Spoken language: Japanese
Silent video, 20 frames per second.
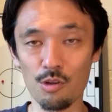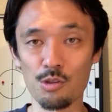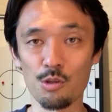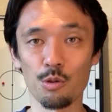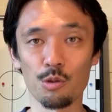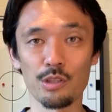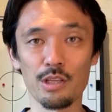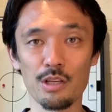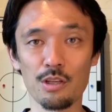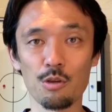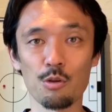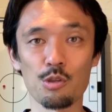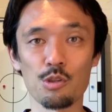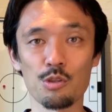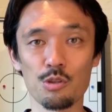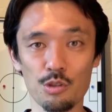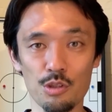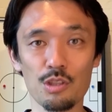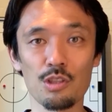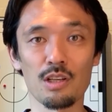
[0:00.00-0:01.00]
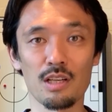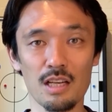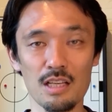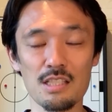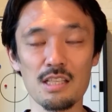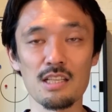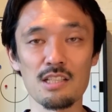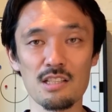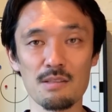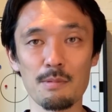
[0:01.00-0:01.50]
情報提供するっていう
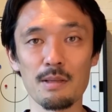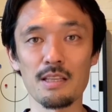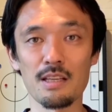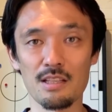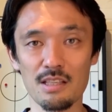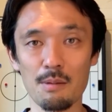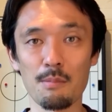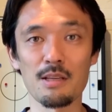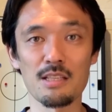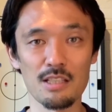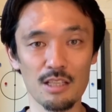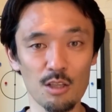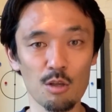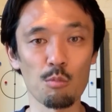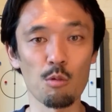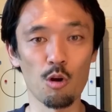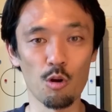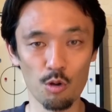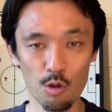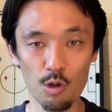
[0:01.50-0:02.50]
形で進めてきてますけども、